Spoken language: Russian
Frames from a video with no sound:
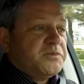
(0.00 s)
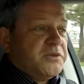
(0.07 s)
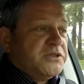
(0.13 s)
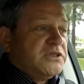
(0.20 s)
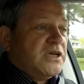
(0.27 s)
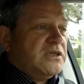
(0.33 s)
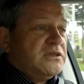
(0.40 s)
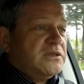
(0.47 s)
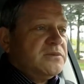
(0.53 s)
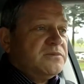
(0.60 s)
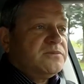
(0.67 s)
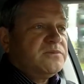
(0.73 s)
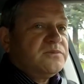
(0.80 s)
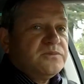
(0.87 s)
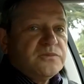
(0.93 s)
специально
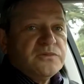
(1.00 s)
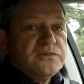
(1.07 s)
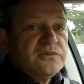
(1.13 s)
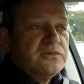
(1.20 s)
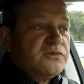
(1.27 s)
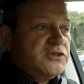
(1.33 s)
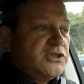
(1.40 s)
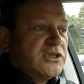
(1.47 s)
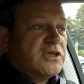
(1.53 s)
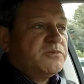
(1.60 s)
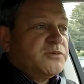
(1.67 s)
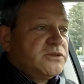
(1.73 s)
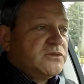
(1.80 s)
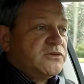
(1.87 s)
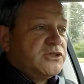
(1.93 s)
вчера,
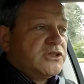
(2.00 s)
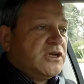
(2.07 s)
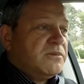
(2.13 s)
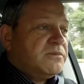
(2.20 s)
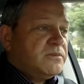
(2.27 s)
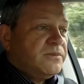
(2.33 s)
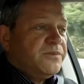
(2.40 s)
позавчера,